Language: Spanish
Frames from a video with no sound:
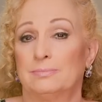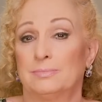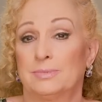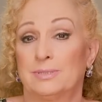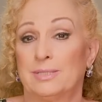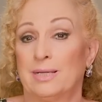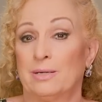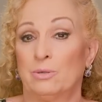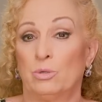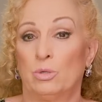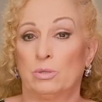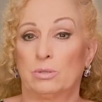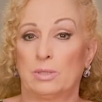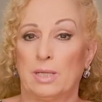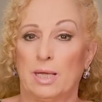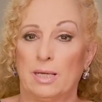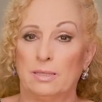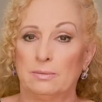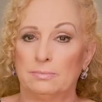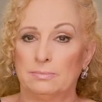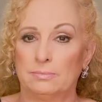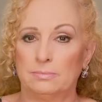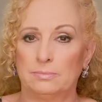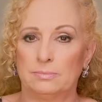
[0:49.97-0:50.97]
se nota,
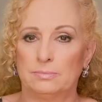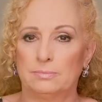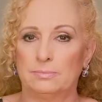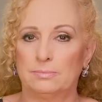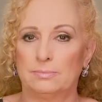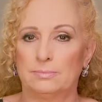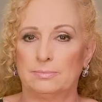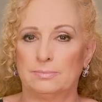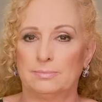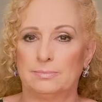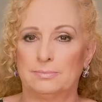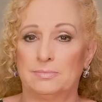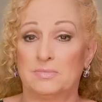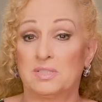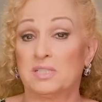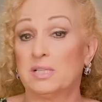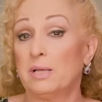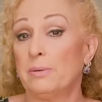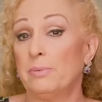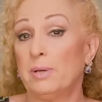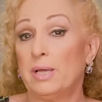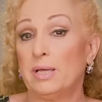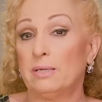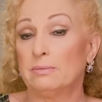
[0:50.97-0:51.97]

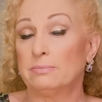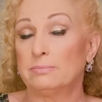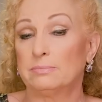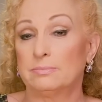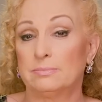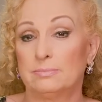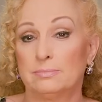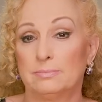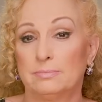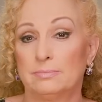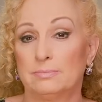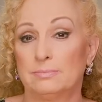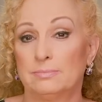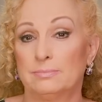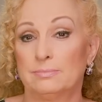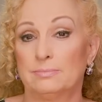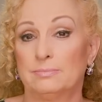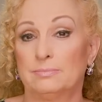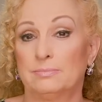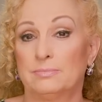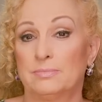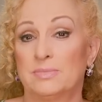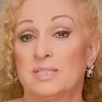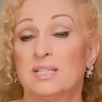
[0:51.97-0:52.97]
se ve,
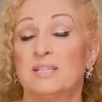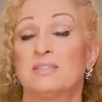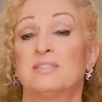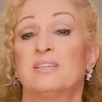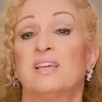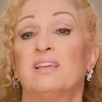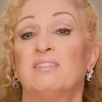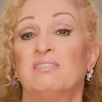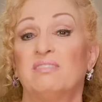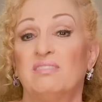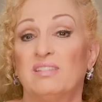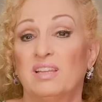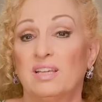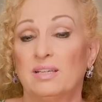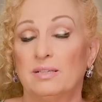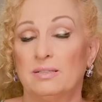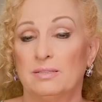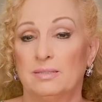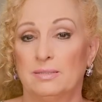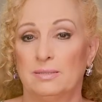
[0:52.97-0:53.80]
se siente.